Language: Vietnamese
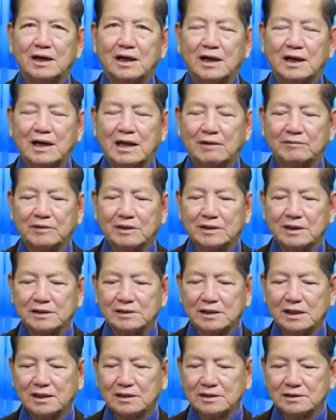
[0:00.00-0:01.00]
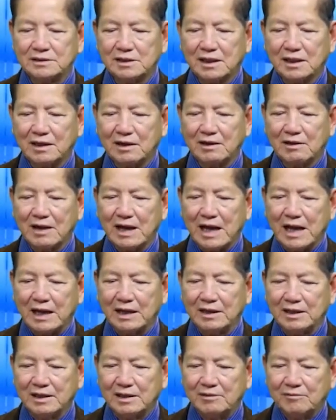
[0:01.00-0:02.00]
nó làm cho thế giới rất là lo
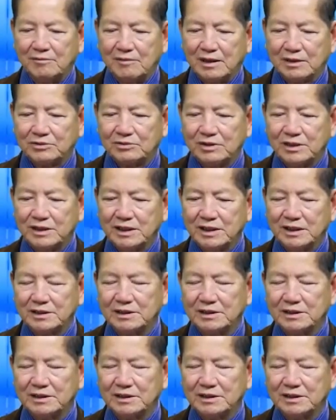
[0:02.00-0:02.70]
ngại. Mà tuy